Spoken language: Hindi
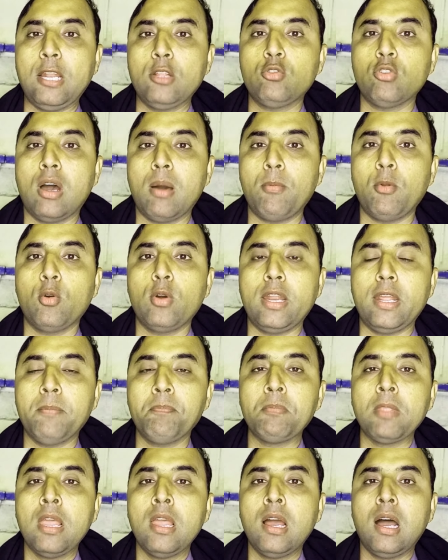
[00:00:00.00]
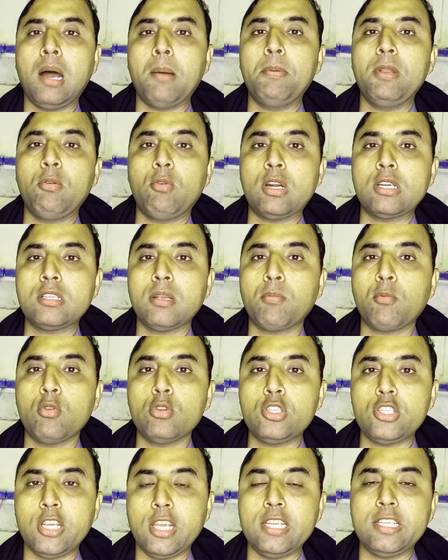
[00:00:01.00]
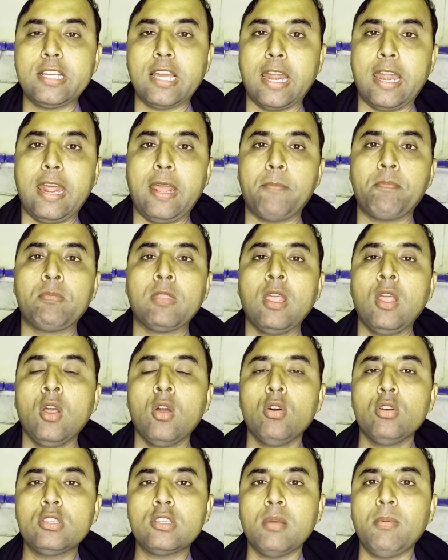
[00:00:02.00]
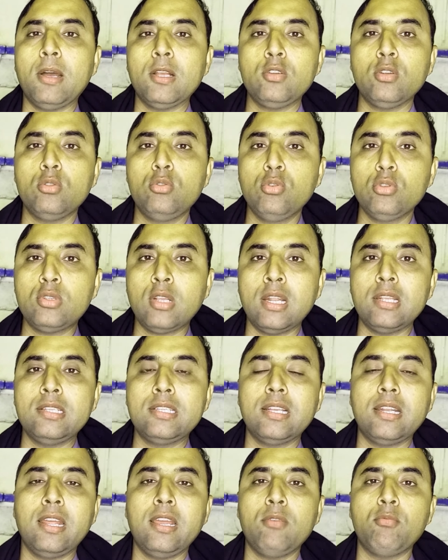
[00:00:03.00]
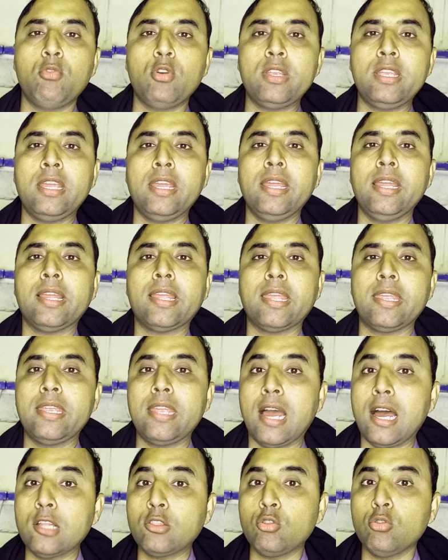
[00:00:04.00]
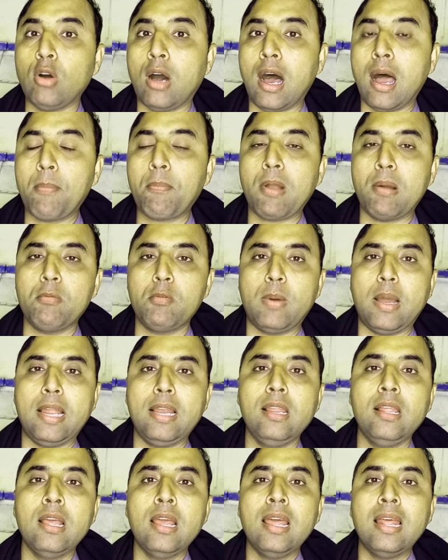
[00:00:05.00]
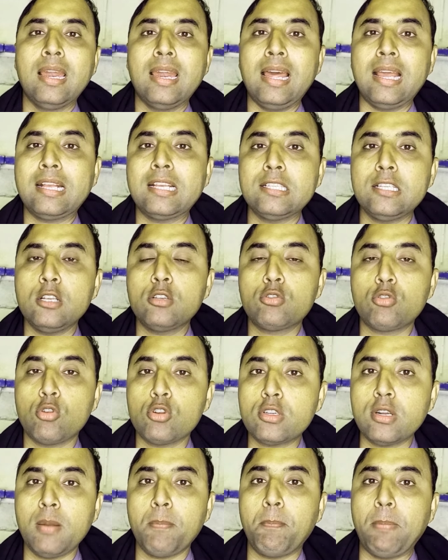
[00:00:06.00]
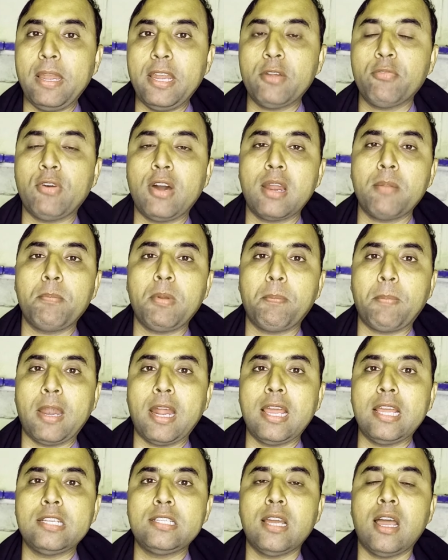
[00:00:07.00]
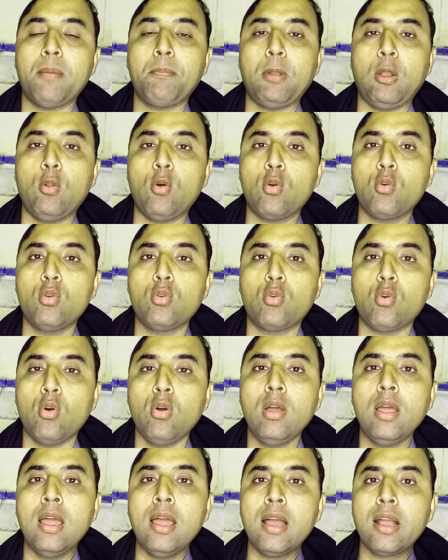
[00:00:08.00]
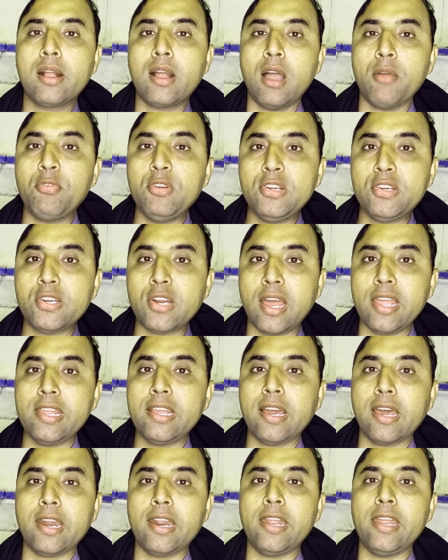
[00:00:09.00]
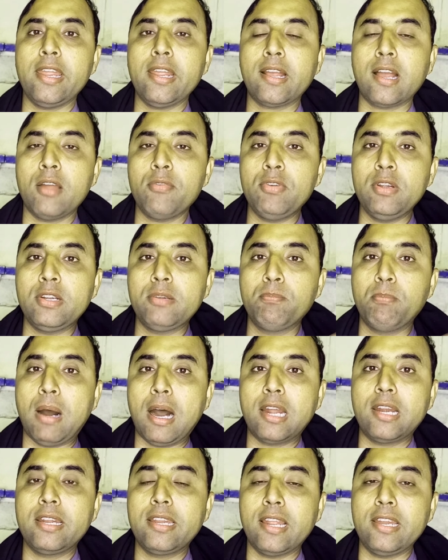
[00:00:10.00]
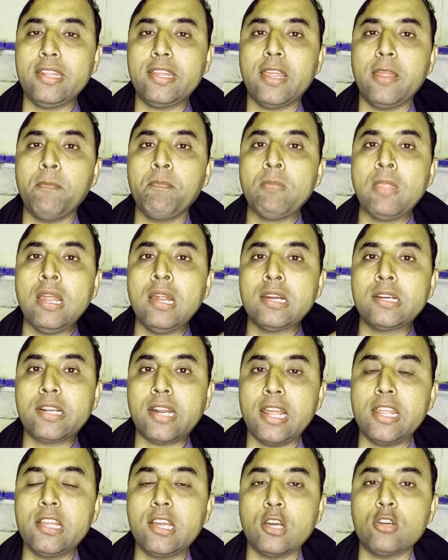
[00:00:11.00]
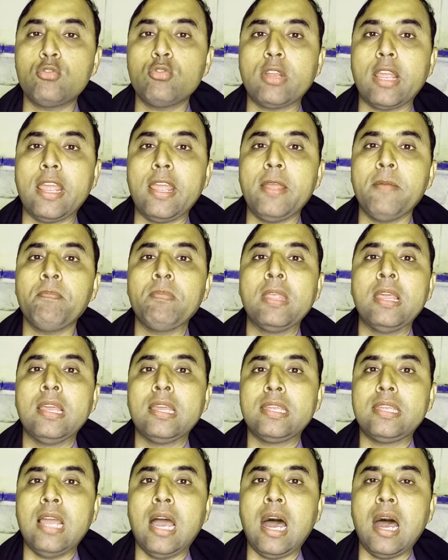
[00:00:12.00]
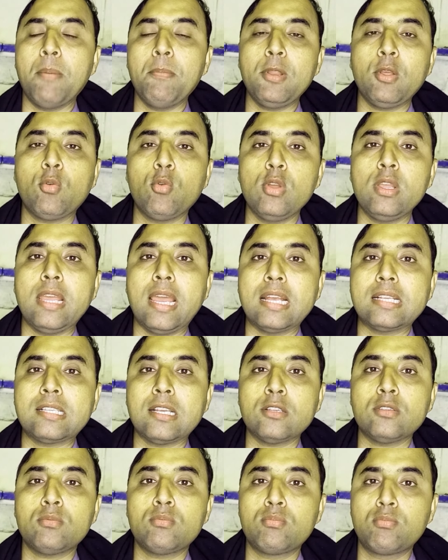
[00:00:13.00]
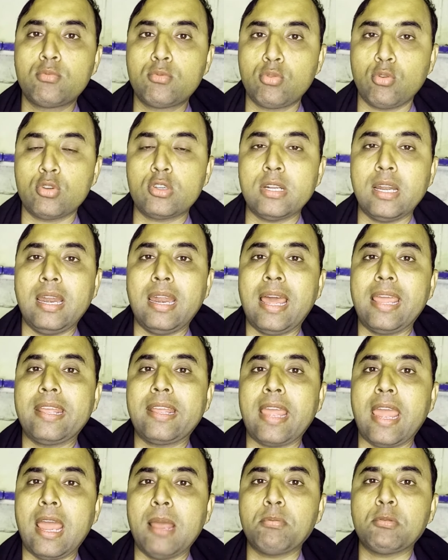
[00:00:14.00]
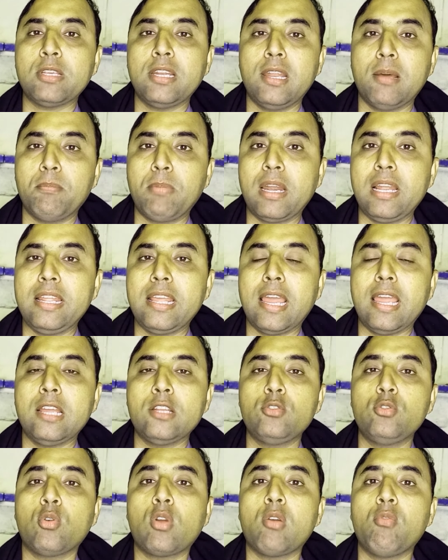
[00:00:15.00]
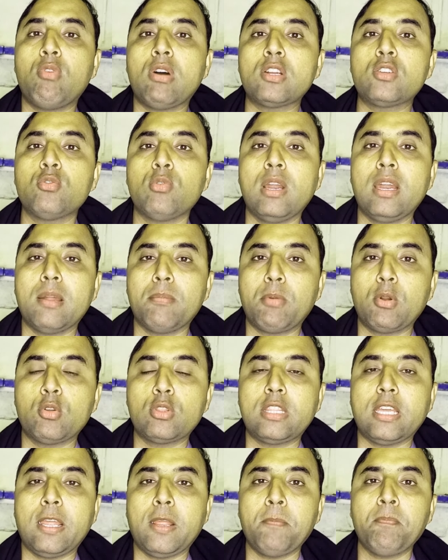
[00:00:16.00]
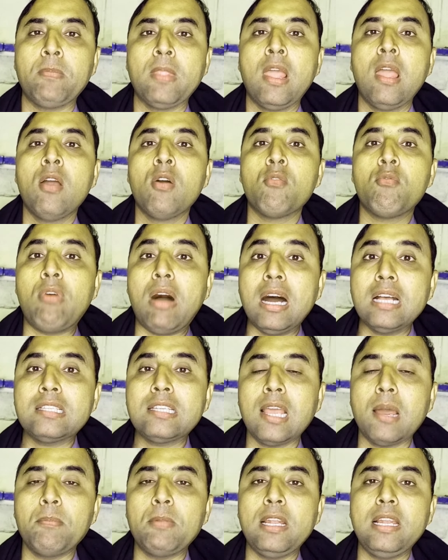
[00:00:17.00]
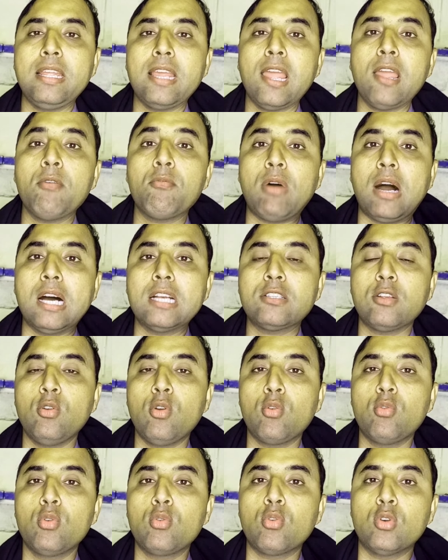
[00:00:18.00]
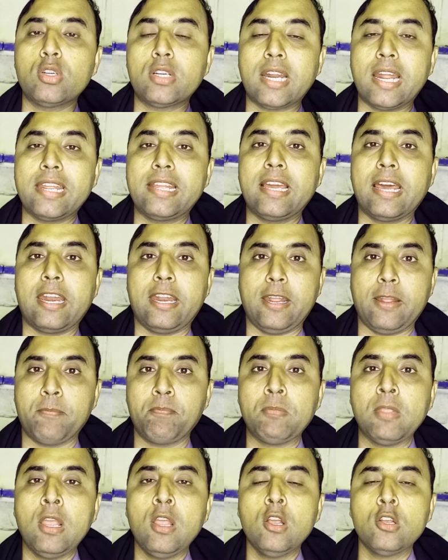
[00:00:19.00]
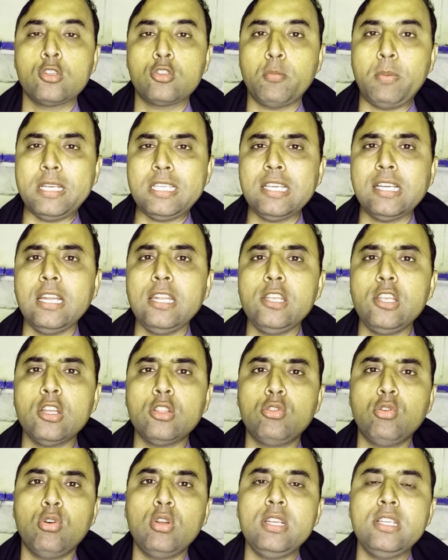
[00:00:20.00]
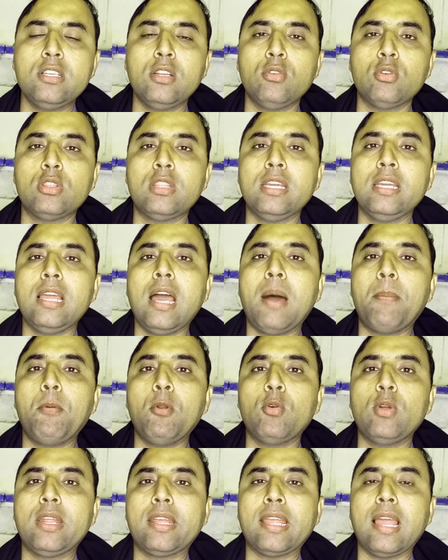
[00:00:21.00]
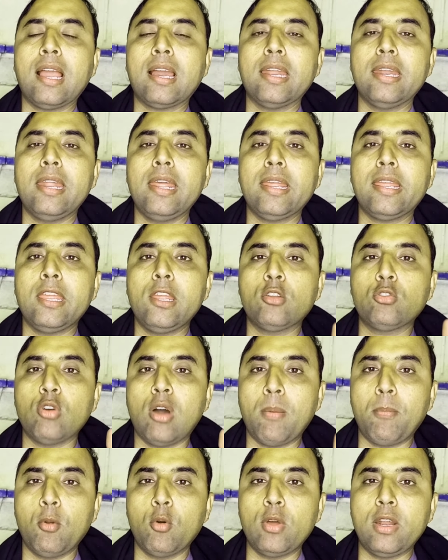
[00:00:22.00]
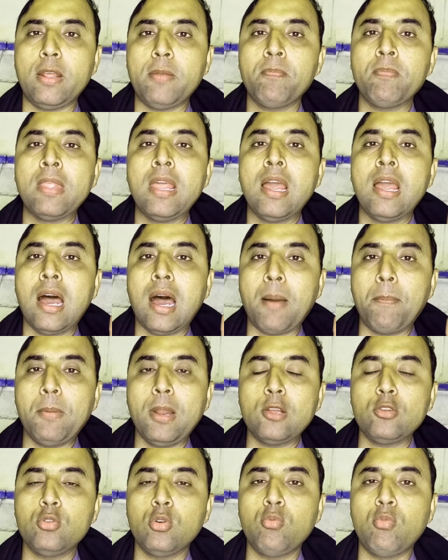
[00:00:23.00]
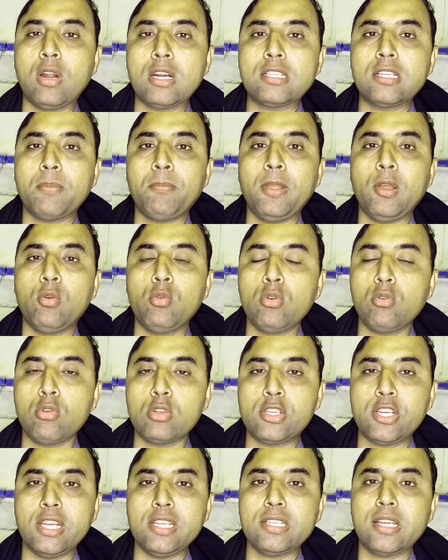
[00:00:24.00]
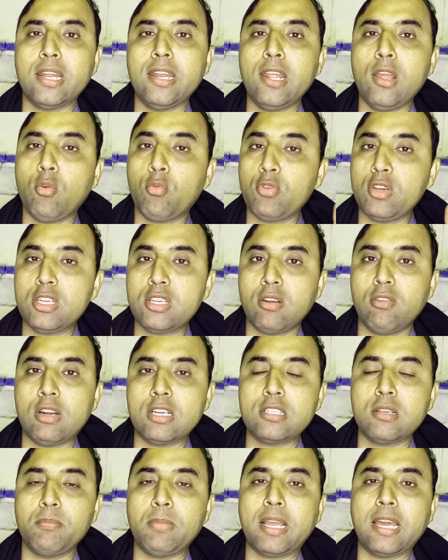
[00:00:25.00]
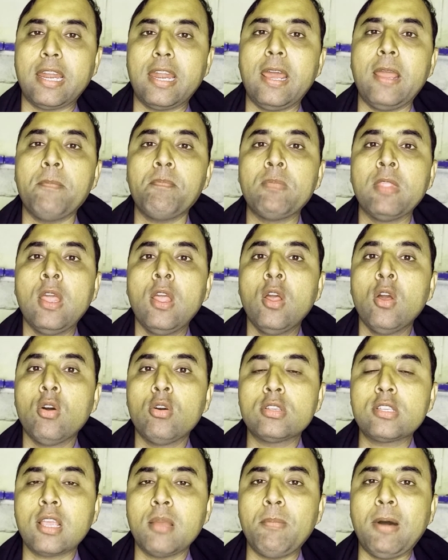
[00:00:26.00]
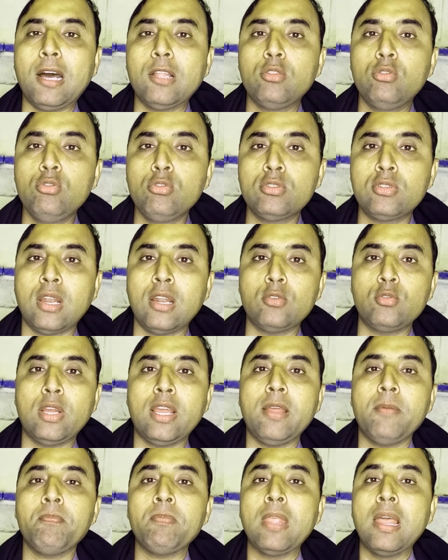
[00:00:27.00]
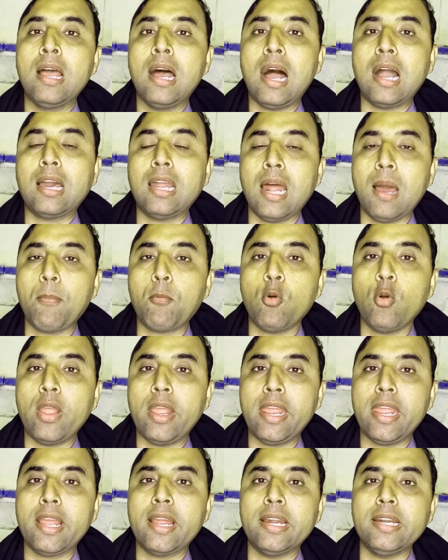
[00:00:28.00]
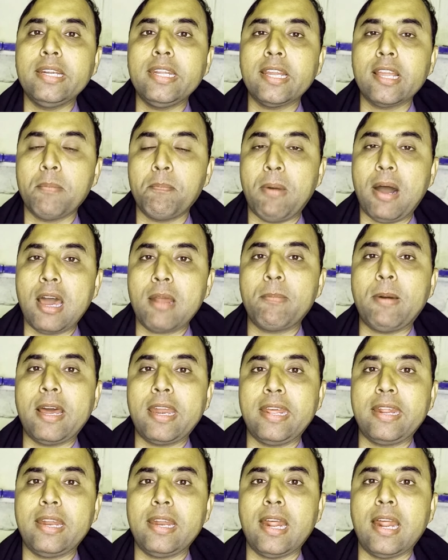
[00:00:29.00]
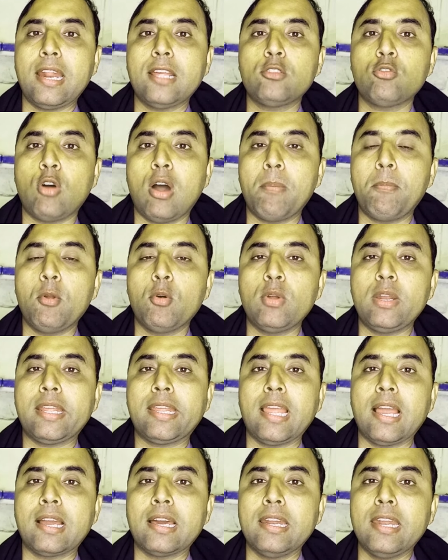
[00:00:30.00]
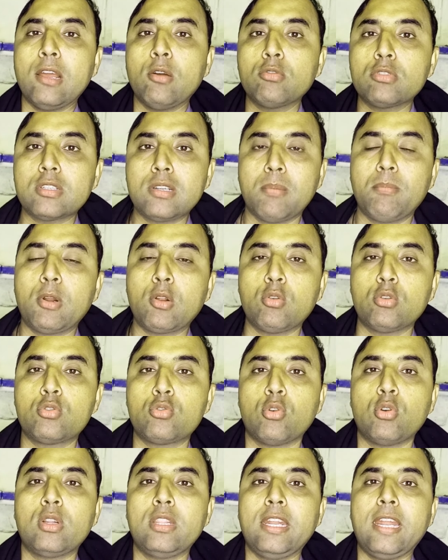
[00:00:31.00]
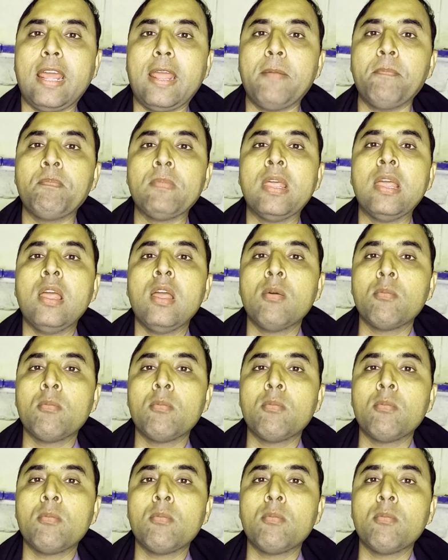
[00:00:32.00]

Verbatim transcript: पहले तो आप लोगों ने अपने व्हाट्सअप को चेंज करना है उसके बाद जो दूसरा रीजन है वो ये है कि या तो आपका मोबाइल लाइक किसी सोशल प्लेटफॉर्म पे पड़ा है जहां पे लोग उनको काफी ट्राई कर रहे हैं काफी बार यानी कि ट्राई कर चुके हैं या आपने कोई ऐसा सोशल लाइक ऐप से नंबर लिया है जो कि वर्चुअल नंबर होते हैं वहां से आपने लिया है वहां से लोग उनको ट्राई कर रहे हैं सो बेसिकली ये दो रीजन होते हैं आप लोगों ने क्या करना है कि एक तो आप लोगों ने अपना जो व्हाट्सअप है उनको चेंज करना है ऑफिशियल व्हाट्सअप में करना है उसके बाद दूसरा जो है अगर आपको एक घंटे का बार बार एरर आ रहा है तो आप लोगों ने क्या करना है उस नंबर को छोड़ देना है